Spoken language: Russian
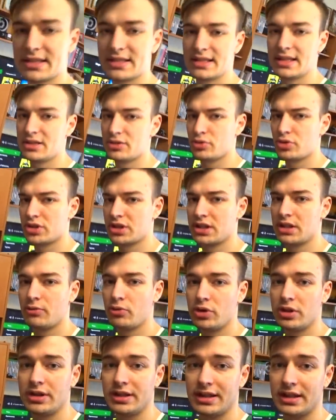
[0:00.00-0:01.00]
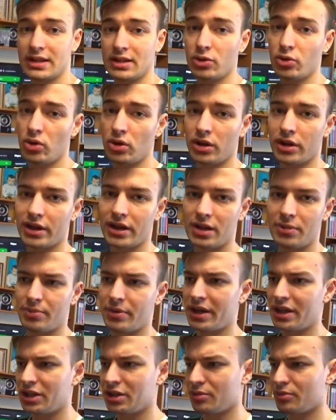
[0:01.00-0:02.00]
здесь уже довольно-таки долго, и
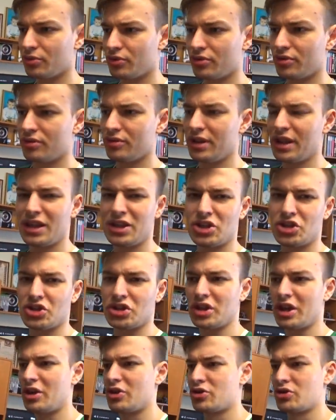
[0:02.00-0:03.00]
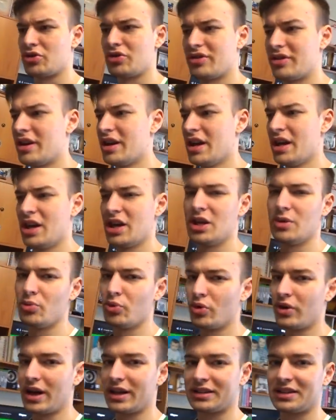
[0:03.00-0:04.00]
поэтому я не считаю, что
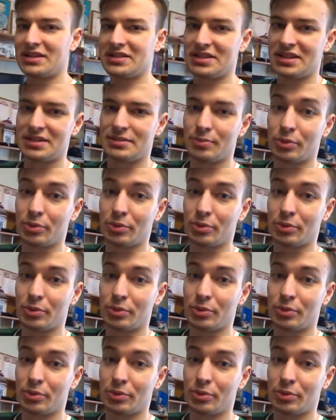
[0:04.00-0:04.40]
ему как-то здесь